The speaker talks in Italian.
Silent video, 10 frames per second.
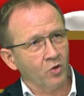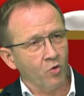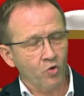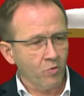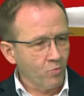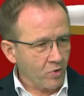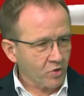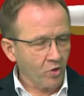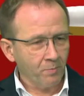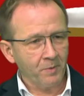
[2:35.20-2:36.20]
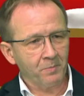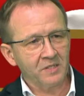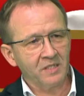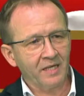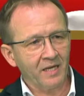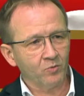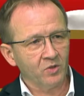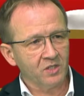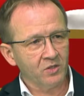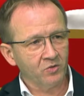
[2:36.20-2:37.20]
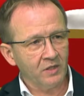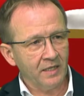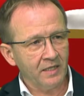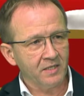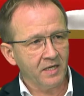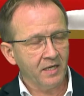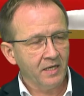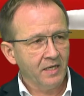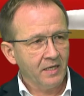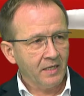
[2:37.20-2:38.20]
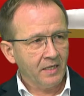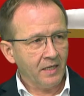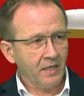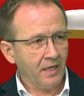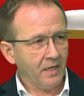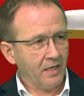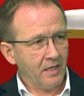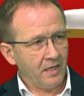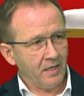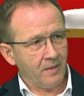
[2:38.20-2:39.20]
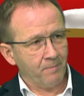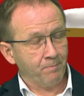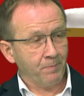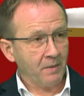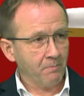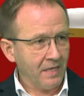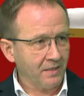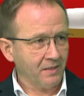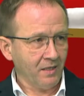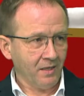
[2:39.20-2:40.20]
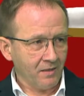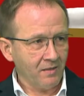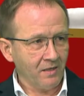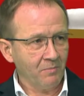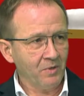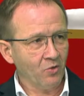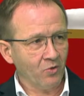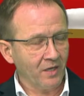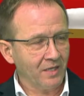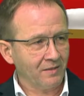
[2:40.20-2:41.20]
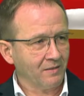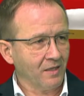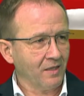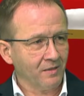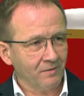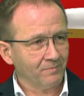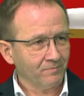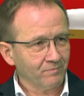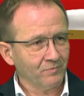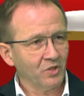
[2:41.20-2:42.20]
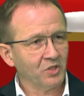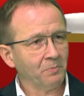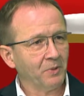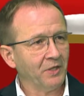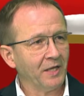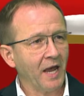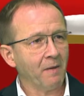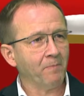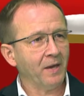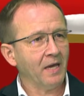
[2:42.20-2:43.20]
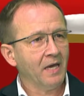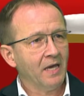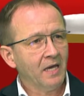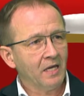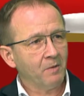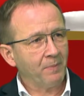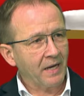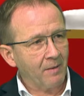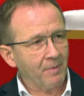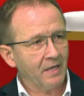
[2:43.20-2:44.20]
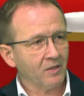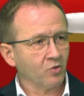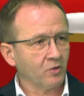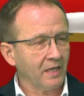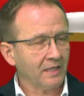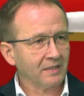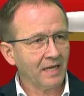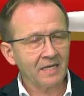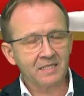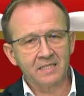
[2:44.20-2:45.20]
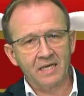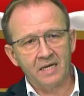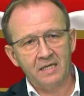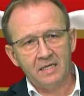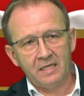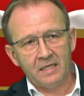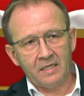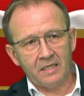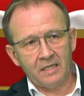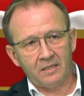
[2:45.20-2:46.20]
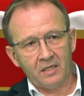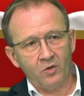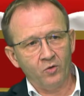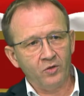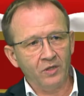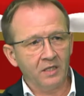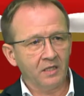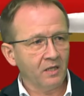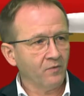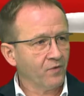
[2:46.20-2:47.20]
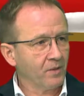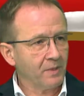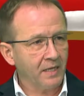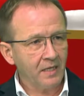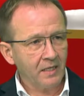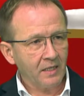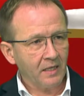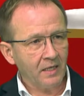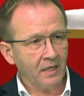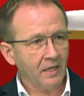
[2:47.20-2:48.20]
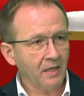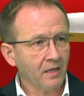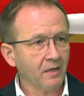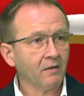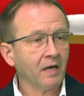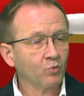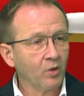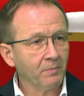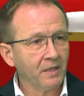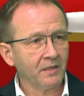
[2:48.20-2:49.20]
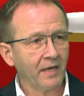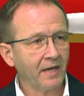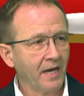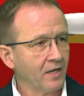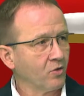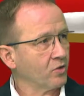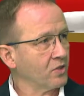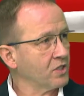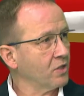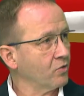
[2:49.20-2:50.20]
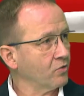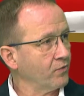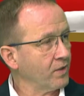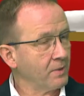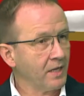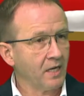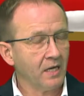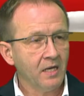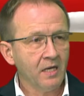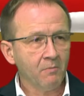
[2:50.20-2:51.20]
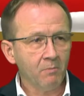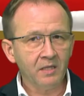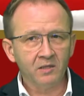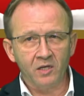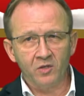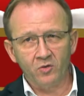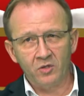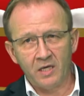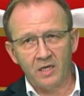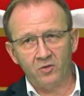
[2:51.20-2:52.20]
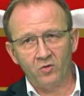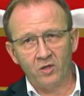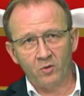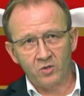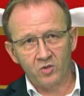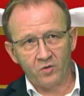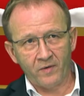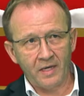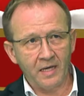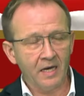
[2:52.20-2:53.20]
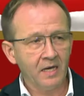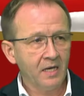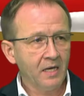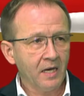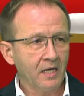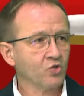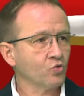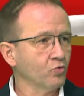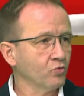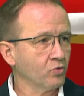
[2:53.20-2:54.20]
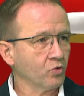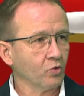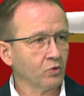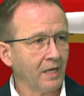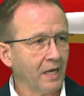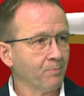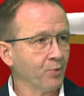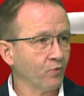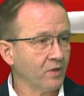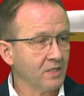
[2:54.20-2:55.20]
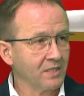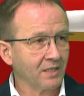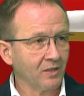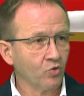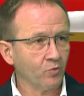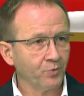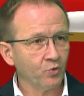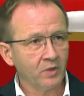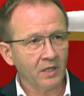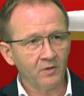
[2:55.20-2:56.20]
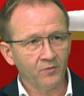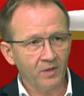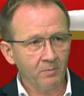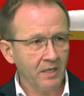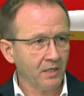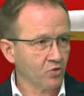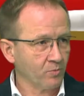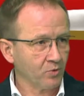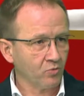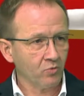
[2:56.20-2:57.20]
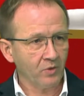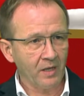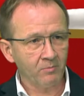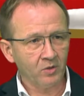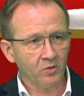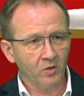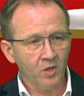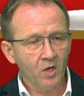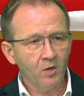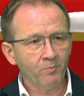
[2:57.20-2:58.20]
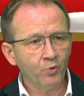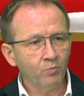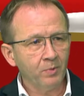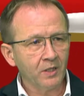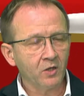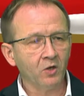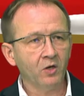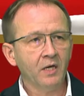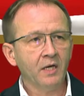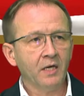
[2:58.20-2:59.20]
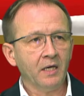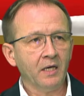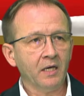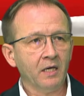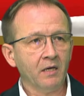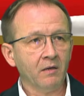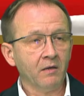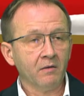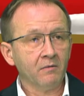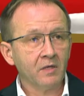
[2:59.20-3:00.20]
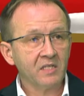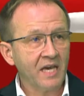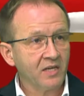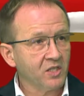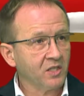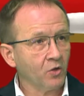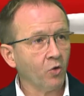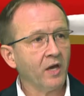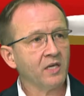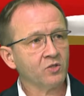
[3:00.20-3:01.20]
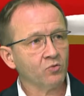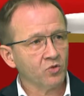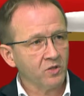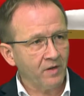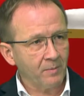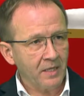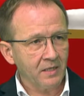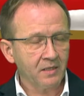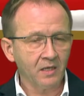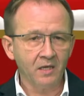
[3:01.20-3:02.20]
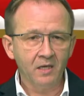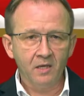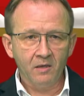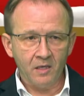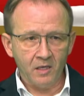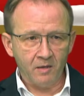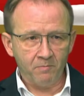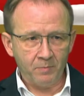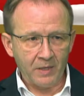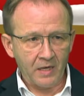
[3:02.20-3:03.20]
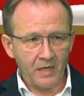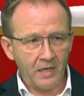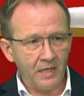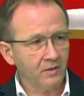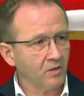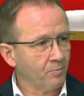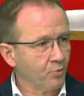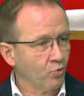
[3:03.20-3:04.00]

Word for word: o comunque sto per presentare un disegno di legge che eh, permette, eh, almeno che, che mh, mm, disciplinerebbe il pagamento della tassa eh, dell'ordine degli infermieri che eh, attualmente è a carico del singolo infermiere, mentre io chiedo che questo venga assunto dalla provincia, tanto più che gli infermieri, soprattutto in ambito pubblico, eh, esercitano esclusivamente eh, per l'ente